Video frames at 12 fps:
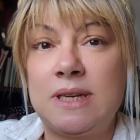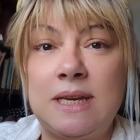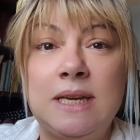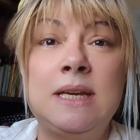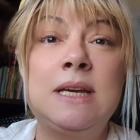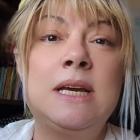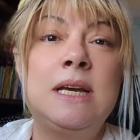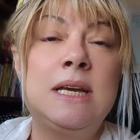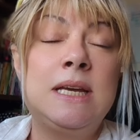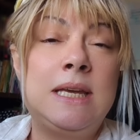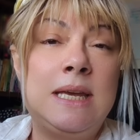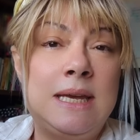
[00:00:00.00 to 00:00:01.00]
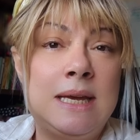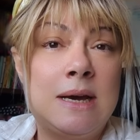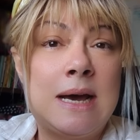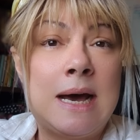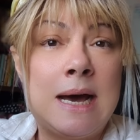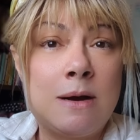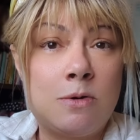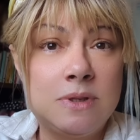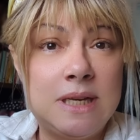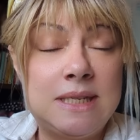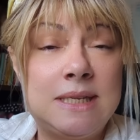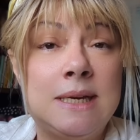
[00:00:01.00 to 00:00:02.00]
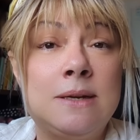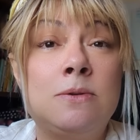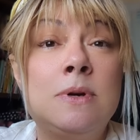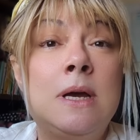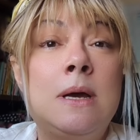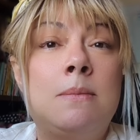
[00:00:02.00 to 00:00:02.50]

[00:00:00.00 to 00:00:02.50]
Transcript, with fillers: aqui que aconteceram.